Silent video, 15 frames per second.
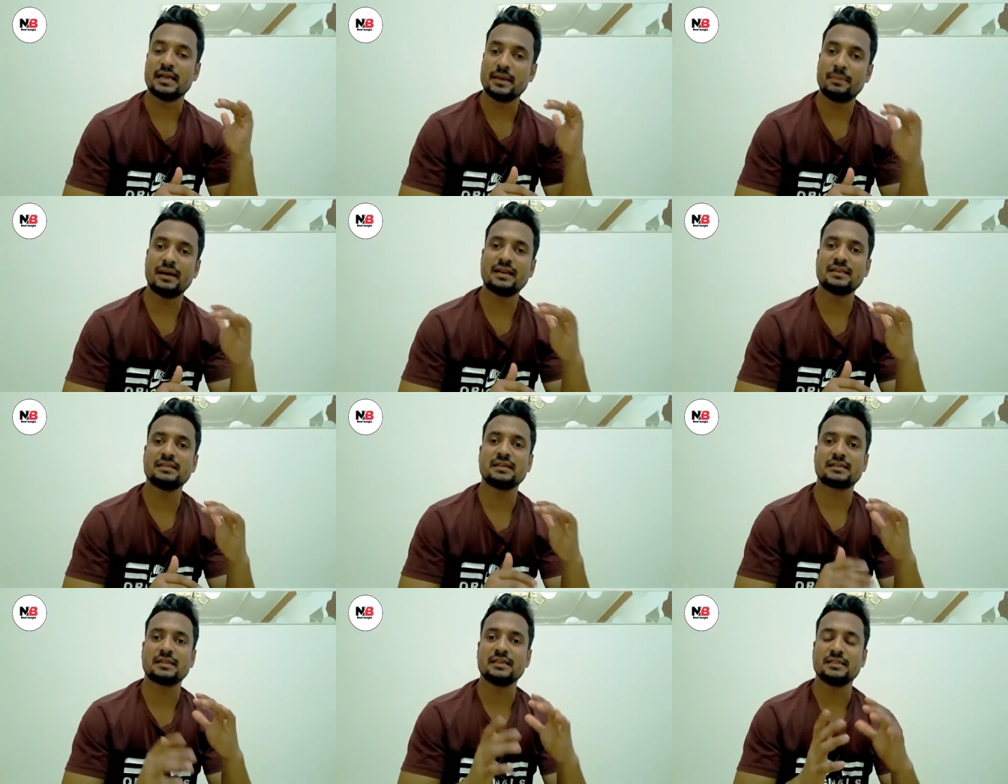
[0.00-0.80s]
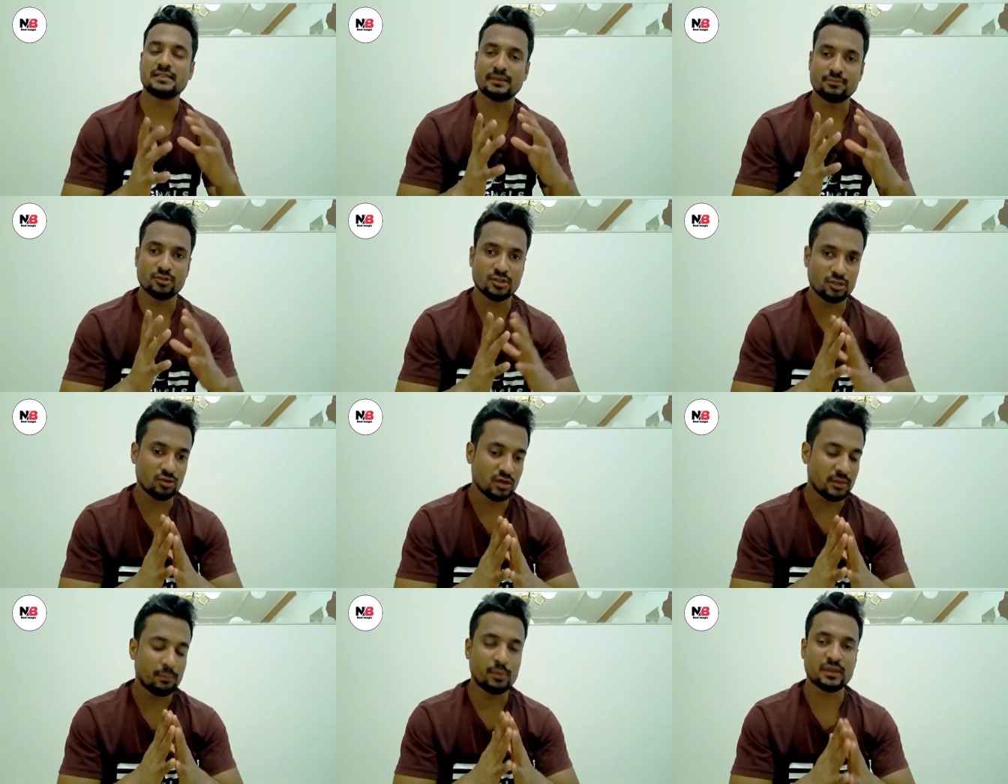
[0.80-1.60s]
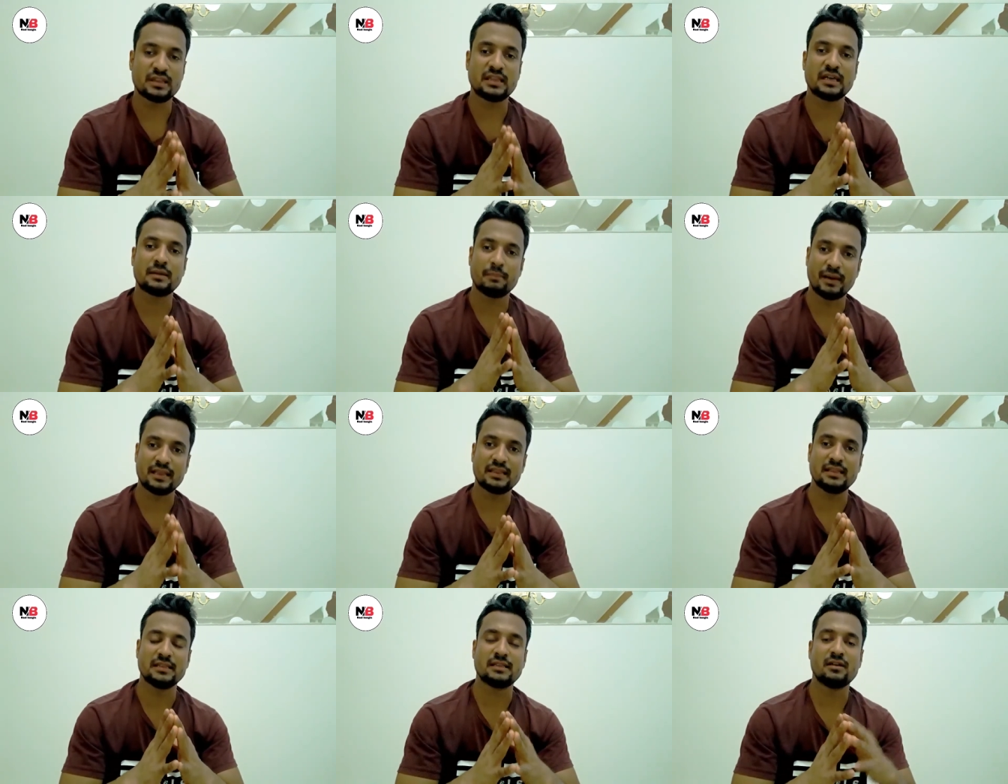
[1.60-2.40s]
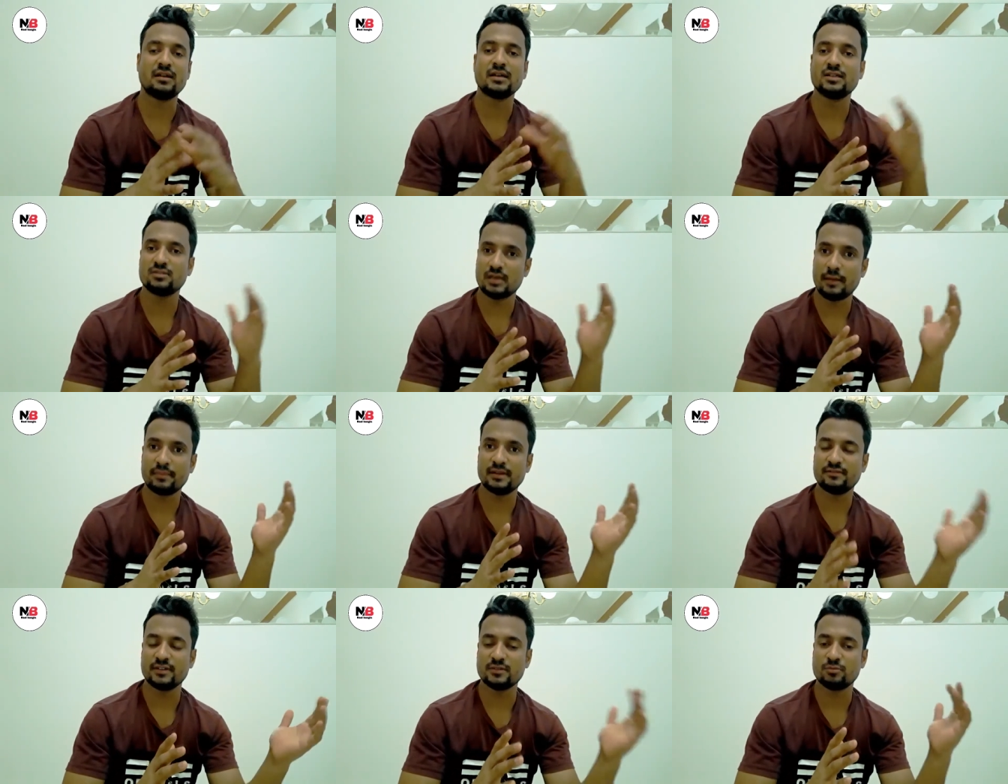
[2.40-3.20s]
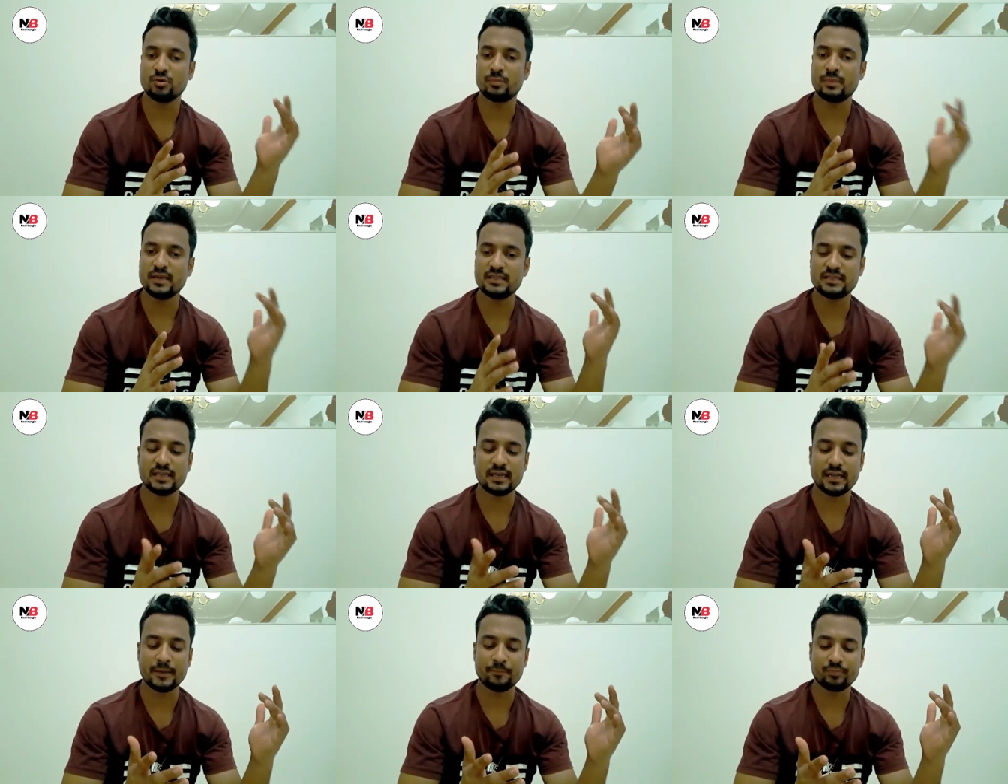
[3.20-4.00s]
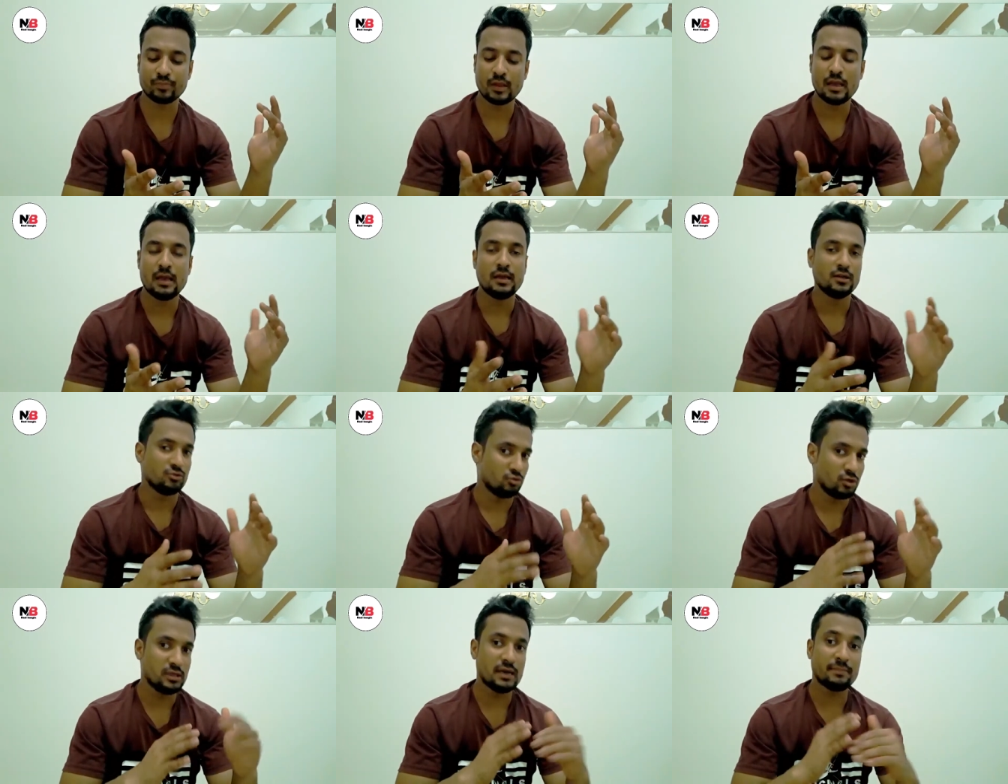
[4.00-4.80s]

এভারেজ একটা হিসাব যদি ধরি প্রত্যেক মান্থলি তাহলে কিন্তু আপনি ফেসবুক পেজ থেকে যদি